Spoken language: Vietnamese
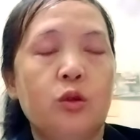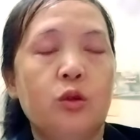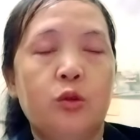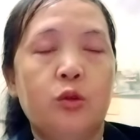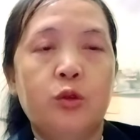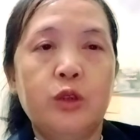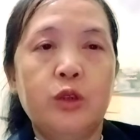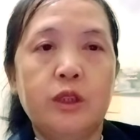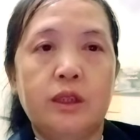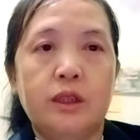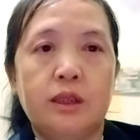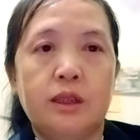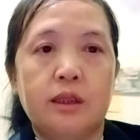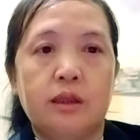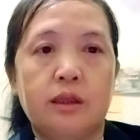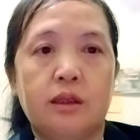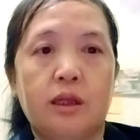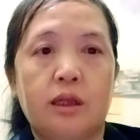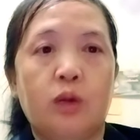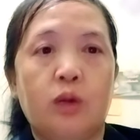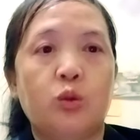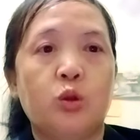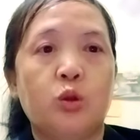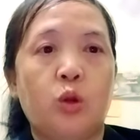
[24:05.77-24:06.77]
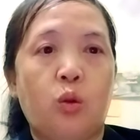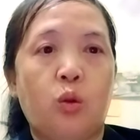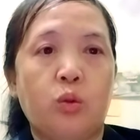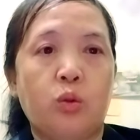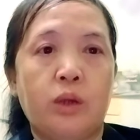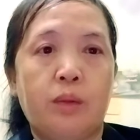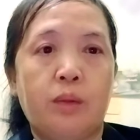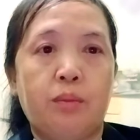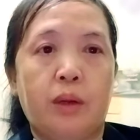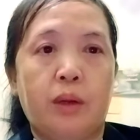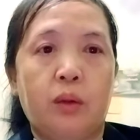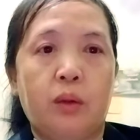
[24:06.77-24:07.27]
phương sự tàu rong
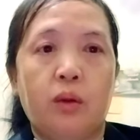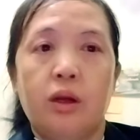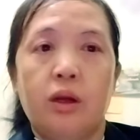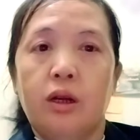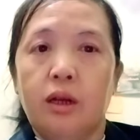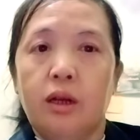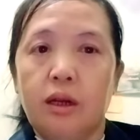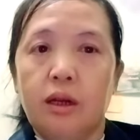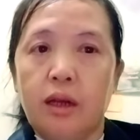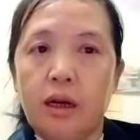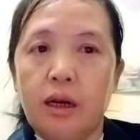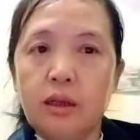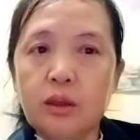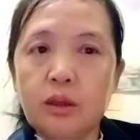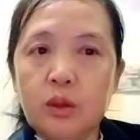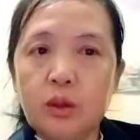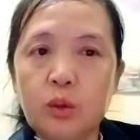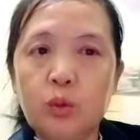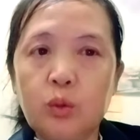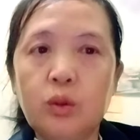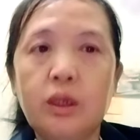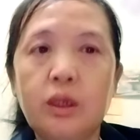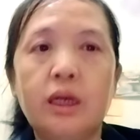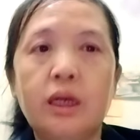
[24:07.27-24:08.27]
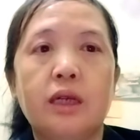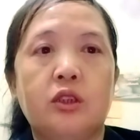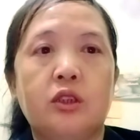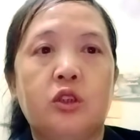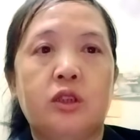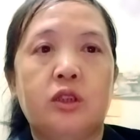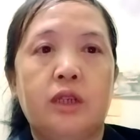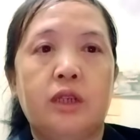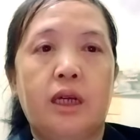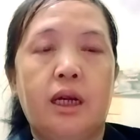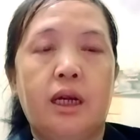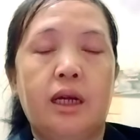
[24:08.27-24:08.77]
tam bảo lấy tu nhiệt
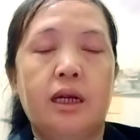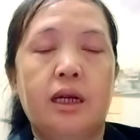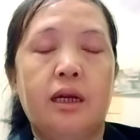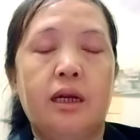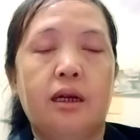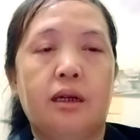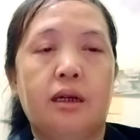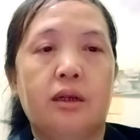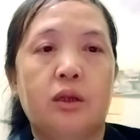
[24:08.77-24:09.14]
chế nè